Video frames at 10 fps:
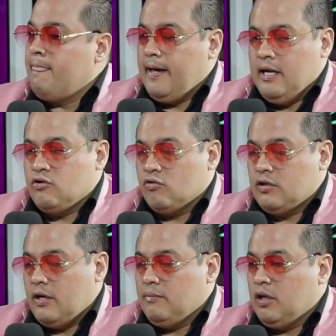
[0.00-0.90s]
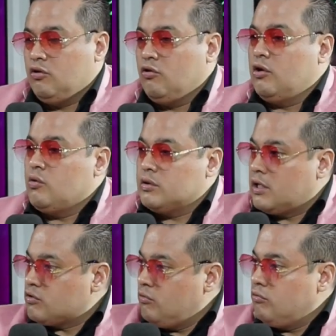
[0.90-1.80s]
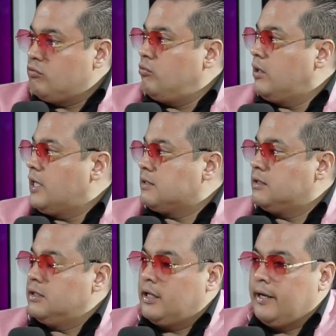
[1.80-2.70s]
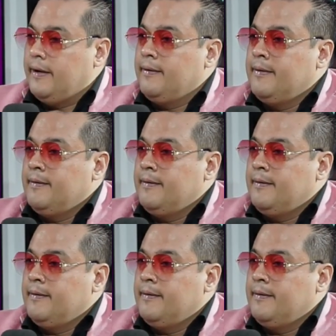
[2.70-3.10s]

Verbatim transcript: el sostenimiento de nuestras culturas y de,